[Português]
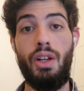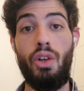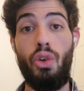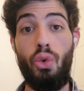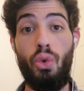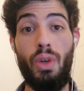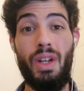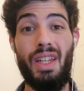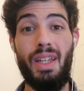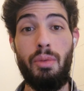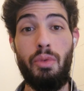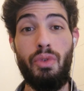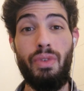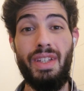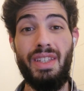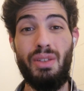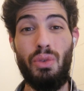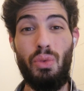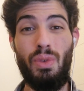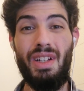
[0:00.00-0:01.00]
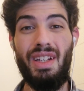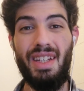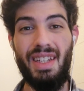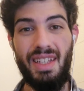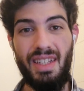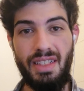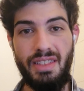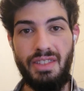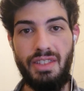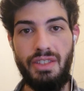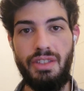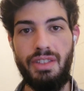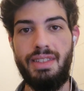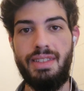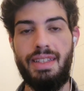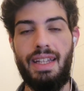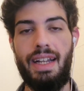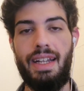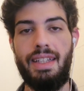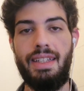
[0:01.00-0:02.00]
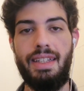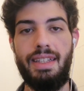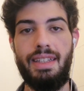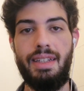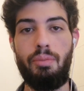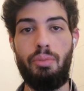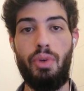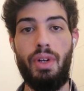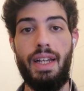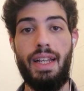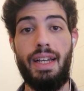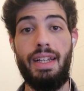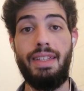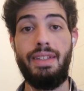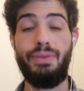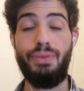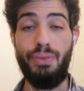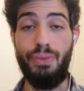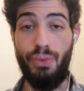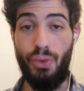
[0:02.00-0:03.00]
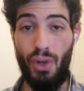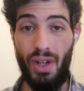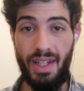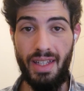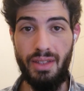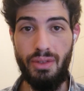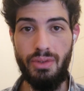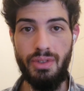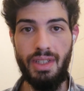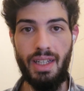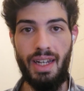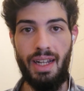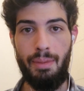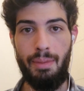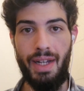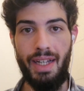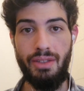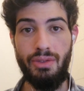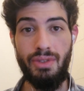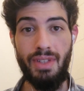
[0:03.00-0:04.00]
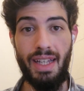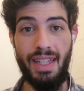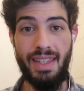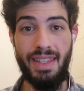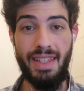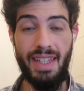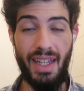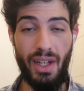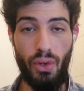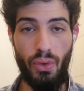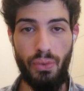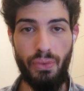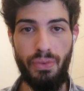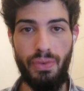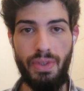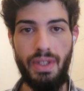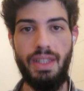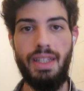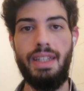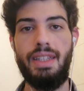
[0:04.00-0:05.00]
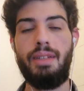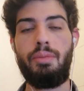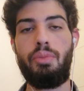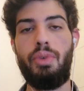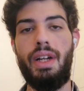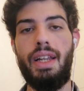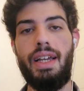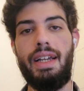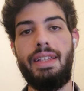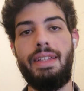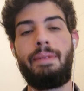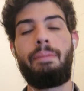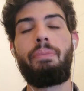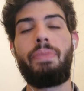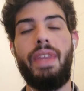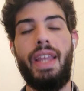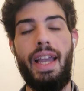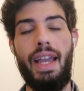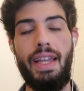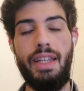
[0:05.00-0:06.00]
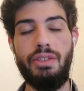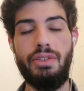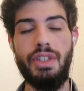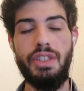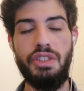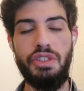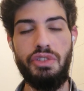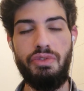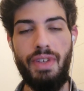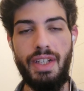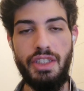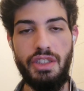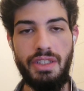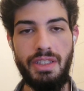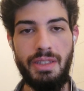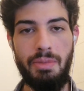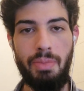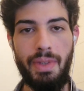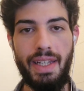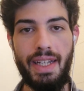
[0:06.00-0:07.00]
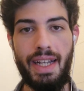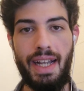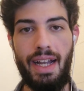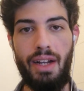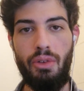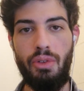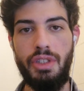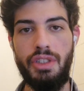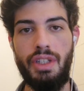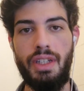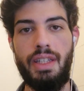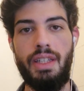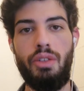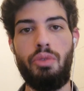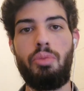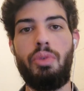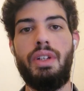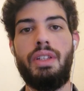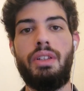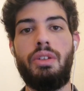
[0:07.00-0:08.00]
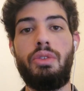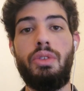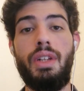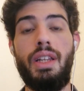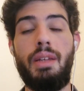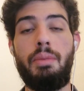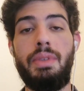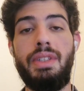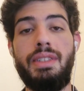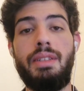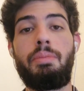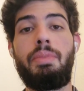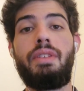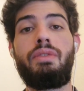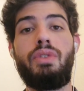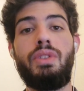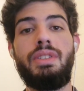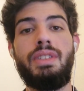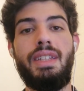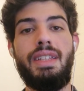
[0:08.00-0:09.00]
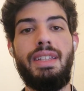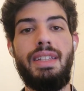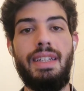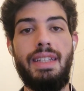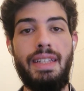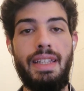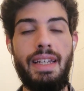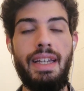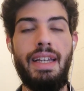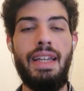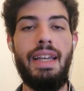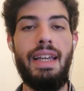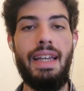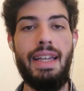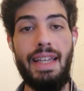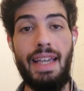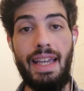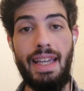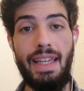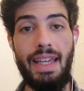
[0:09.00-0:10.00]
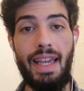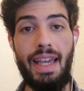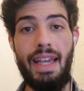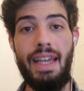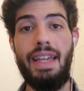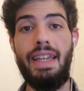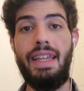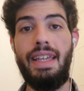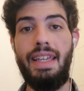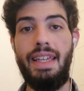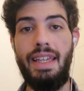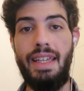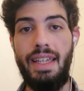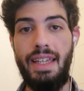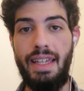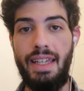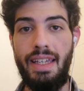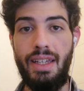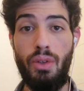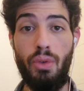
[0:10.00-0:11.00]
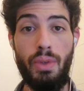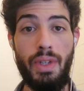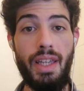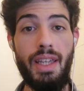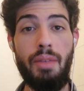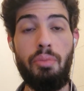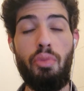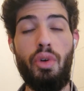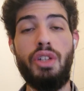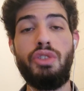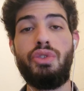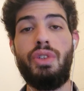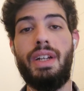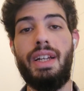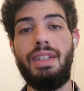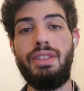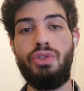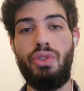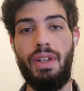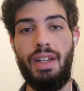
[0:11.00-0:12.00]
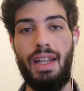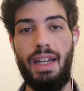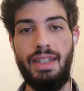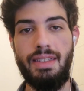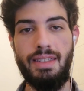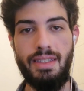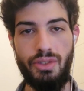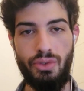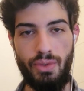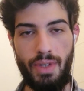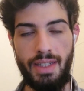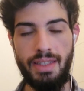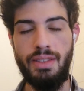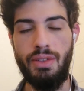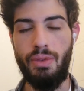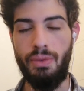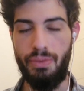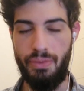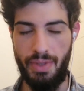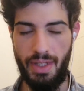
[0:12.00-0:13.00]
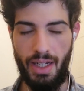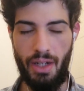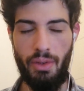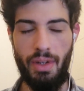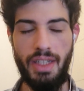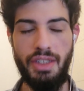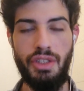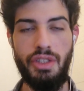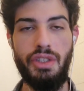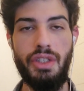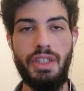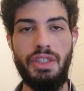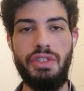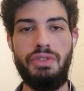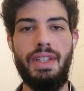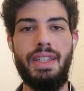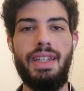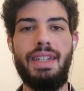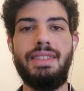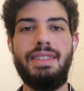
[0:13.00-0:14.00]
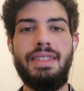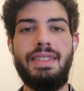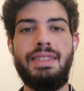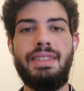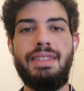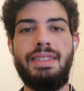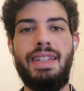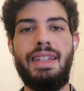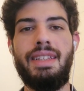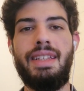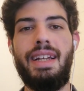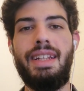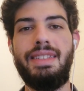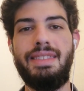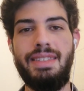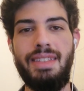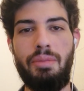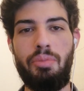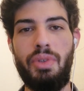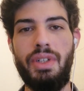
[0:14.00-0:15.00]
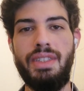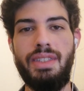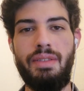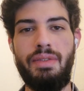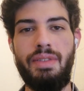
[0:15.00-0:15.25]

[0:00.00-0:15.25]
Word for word: o Grêmio vai ter um grande destaque da temporada fora dos gramados até o fim da temporada. É isso que a gente vai te explicar hoje aqui no Portal do Gremista para você entender quem é e o que, que pode ocasionar essa situação. Fica com a gente que a gente vai trazer esses detalhes depois da